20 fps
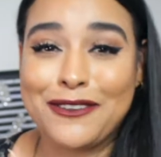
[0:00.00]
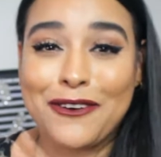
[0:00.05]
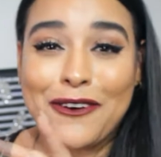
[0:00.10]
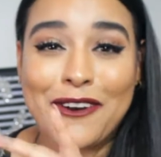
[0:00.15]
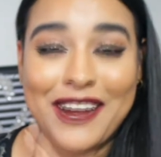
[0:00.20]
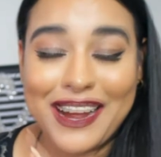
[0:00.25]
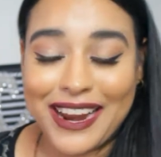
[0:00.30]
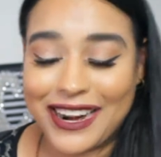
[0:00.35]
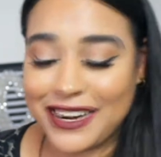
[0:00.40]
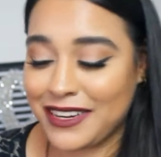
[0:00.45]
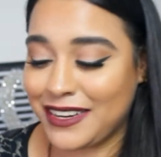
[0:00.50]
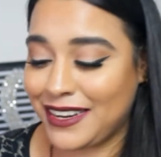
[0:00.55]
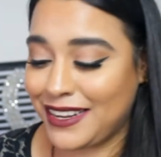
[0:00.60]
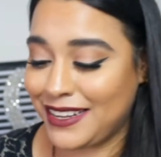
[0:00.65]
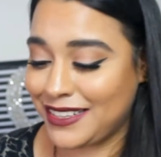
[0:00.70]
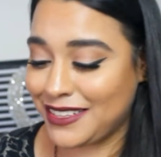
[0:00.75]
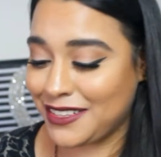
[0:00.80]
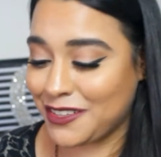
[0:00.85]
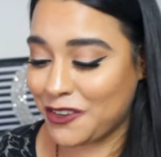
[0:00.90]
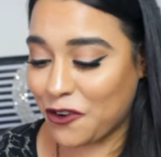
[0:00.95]
tocar
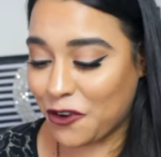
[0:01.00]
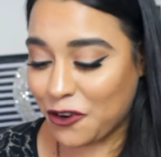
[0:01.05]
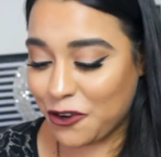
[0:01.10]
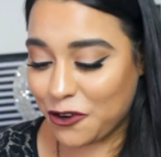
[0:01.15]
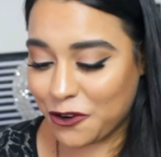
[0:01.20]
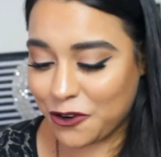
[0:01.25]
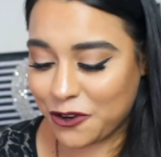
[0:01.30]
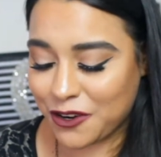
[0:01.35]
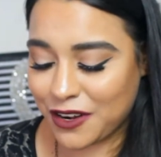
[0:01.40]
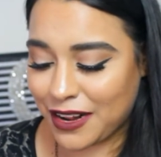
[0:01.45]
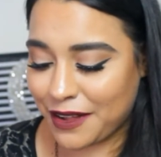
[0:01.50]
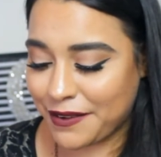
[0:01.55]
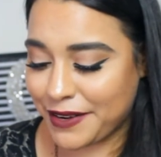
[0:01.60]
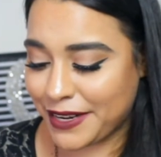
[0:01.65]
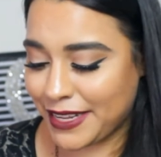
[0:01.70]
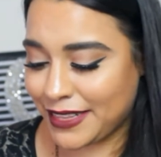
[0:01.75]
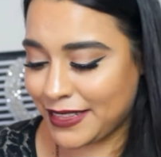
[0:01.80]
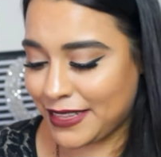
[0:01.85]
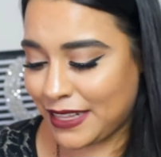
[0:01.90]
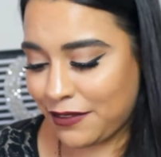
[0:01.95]
el, color a
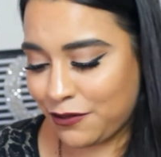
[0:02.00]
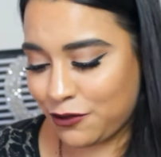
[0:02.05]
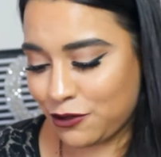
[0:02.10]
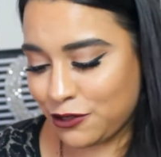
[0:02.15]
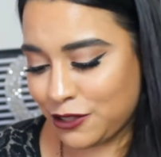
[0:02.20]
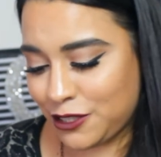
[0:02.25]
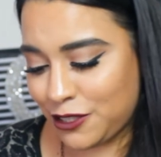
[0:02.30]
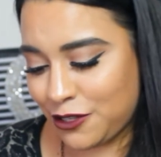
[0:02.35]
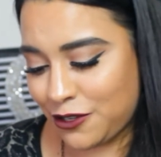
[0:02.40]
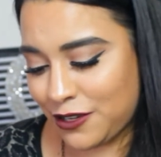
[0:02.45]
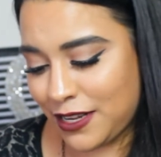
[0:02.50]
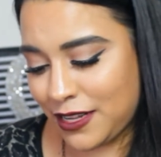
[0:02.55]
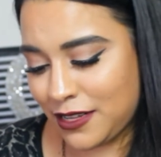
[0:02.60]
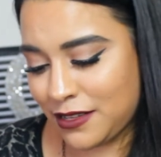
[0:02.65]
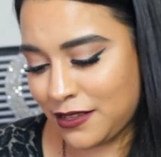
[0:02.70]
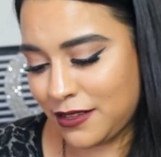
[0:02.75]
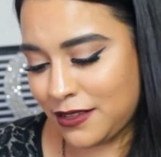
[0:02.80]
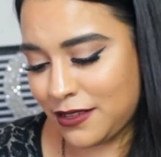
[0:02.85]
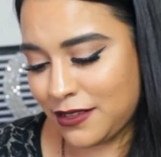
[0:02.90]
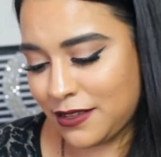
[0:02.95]
ver qué tal
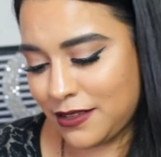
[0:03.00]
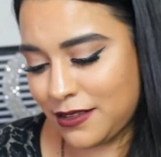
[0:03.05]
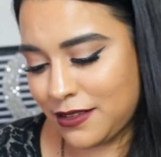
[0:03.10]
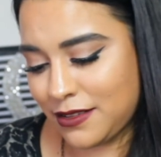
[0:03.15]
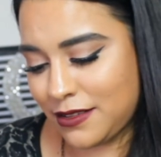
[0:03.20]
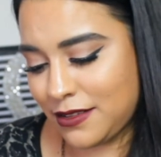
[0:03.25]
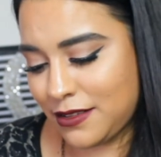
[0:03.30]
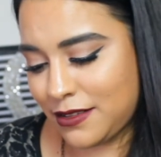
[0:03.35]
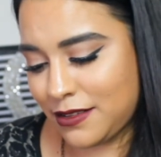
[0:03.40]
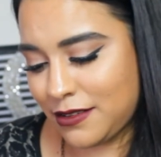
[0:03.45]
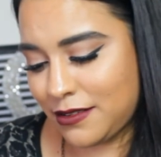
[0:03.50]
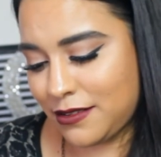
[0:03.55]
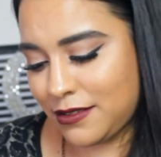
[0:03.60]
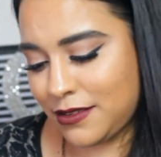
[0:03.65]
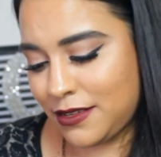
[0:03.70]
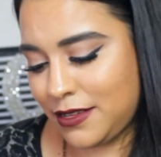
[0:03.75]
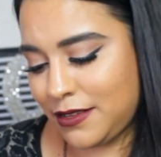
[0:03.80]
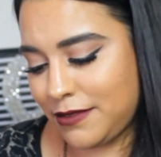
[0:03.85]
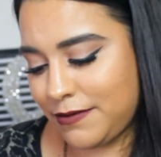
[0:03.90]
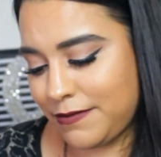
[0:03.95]
funciona.
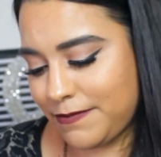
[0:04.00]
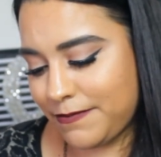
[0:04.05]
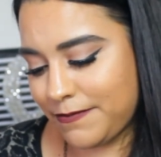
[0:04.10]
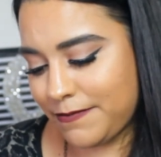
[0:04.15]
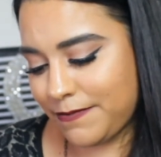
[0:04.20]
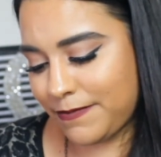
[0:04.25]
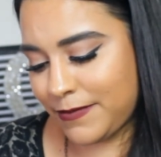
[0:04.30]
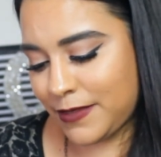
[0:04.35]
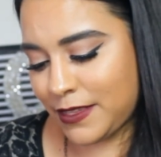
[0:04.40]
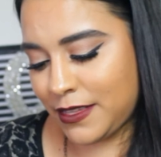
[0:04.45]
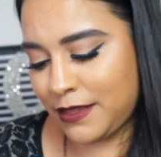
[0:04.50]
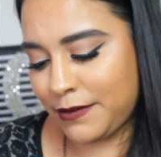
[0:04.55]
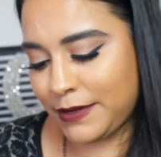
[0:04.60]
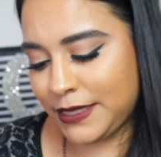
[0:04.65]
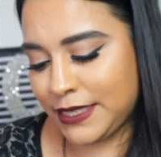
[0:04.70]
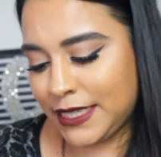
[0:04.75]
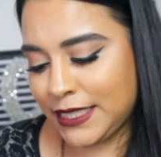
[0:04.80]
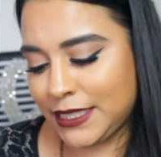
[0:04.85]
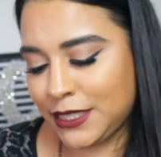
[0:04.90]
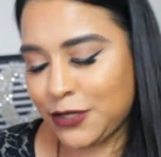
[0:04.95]
Ay, Nada
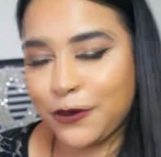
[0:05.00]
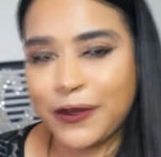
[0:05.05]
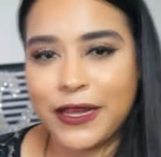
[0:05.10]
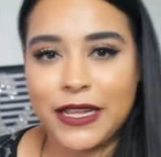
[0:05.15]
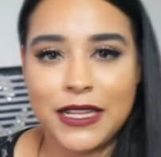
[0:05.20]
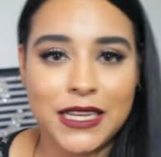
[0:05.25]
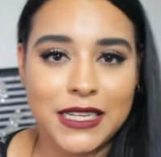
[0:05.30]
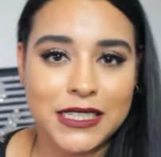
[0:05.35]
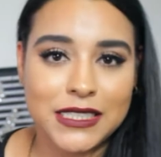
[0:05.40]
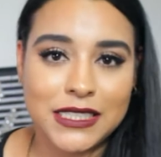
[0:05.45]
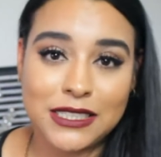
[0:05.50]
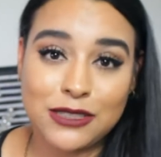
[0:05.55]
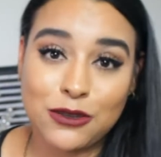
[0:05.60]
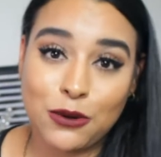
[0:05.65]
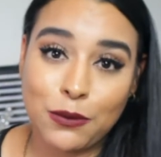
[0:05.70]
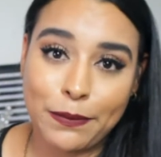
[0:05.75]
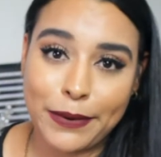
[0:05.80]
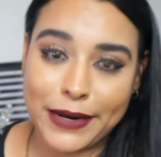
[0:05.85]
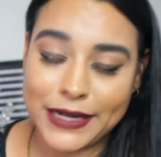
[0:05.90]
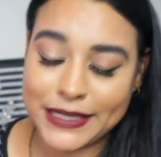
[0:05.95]
más que esto viene
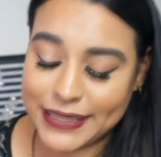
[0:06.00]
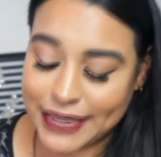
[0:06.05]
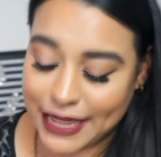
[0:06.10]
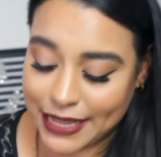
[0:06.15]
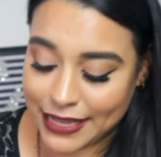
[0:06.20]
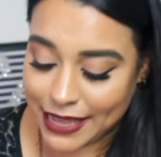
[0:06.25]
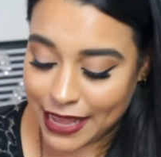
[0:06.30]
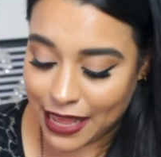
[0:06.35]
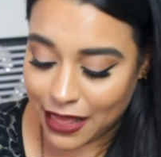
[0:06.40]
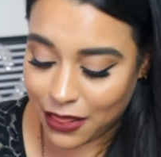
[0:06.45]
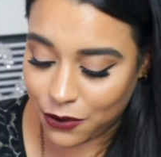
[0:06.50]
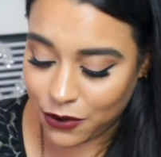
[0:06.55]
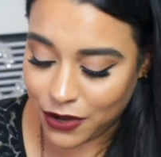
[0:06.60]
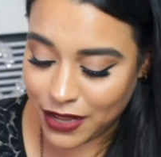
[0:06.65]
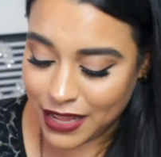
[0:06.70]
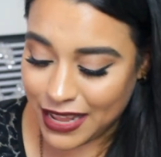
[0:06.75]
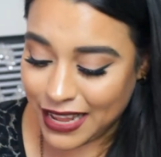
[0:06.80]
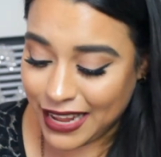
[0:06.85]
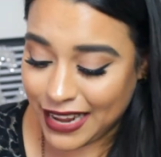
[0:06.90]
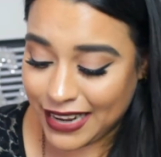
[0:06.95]
súper sellado.
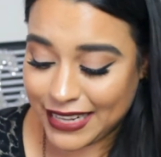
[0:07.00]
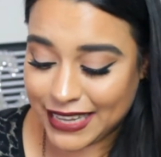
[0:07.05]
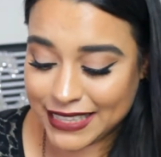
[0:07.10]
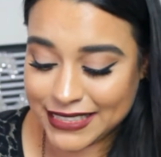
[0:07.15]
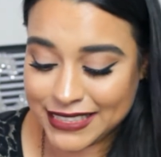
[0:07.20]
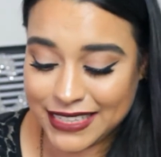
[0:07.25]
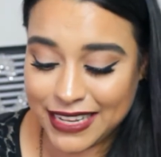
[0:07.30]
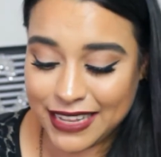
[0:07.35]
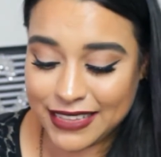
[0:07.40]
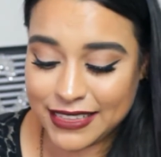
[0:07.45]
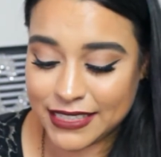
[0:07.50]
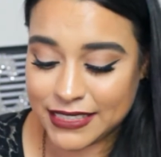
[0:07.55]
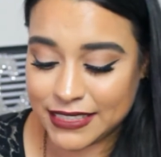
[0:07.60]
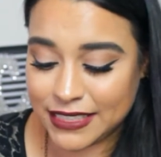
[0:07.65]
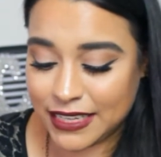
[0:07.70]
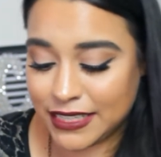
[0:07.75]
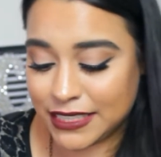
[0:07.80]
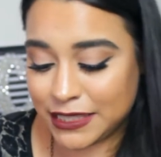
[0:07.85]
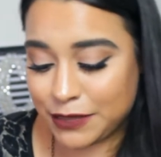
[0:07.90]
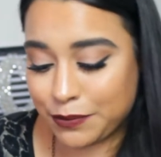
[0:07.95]
En las tiendas
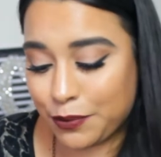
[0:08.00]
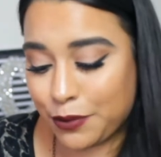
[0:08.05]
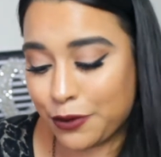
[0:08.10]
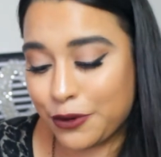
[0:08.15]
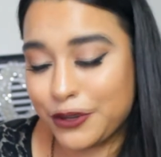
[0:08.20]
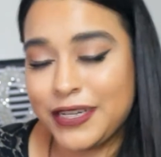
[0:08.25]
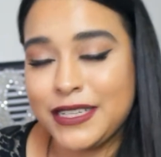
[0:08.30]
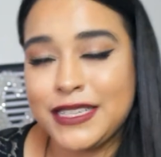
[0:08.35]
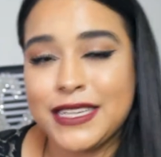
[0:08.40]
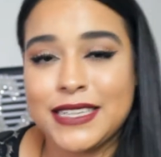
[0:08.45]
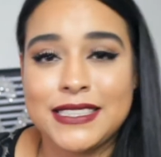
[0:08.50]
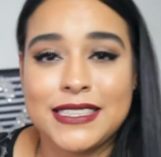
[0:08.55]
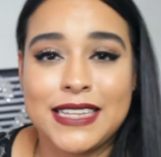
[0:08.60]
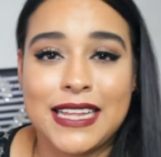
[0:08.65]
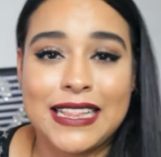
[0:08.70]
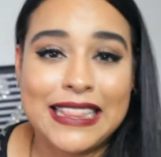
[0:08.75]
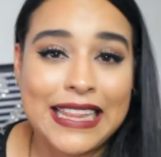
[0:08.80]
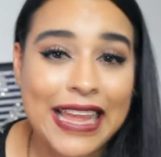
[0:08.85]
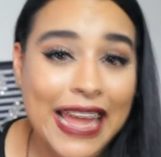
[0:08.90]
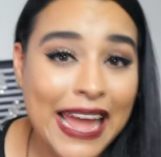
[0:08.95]
te les ponen
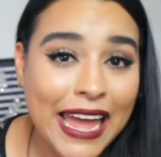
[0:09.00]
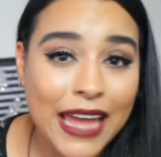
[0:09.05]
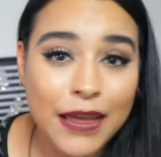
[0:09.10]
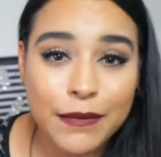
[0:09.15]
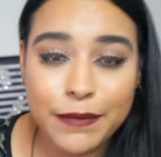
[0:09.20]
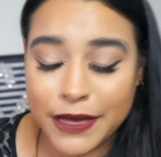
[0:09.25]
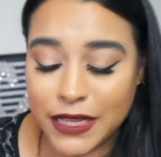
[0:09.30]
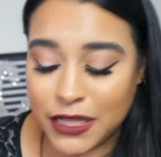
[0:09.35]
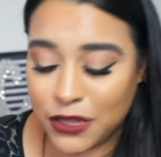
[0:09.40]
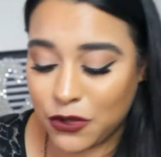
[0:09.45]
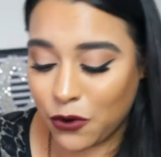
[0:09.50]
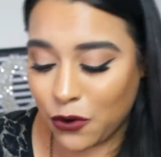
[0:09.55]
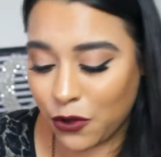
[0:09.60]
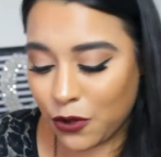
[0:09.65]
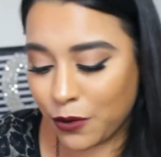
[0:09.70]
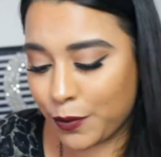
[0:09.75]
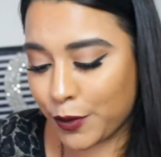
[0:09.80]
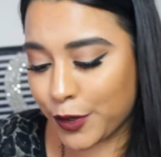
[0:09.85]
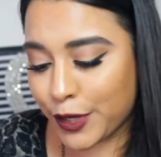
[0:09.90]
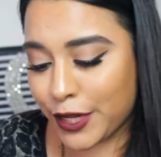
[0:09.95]
hasta tape y
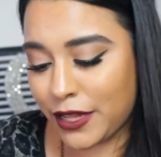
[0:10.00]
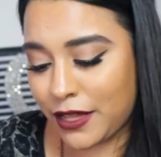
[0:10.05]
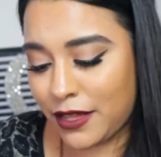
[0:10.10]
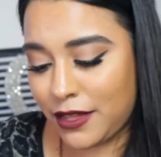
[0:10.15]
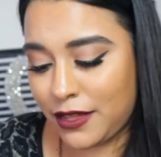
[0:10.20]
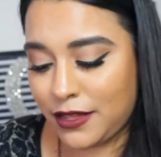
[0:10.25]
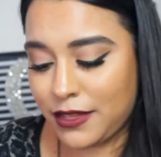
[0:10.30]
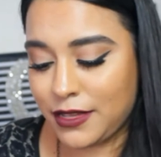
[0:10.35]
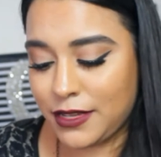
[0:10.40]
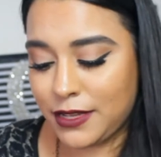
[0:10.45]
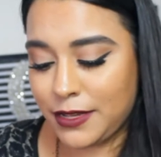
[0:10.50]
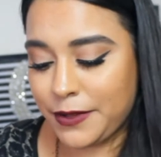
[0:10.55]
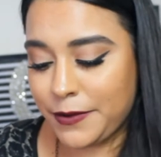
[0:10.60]
todo porque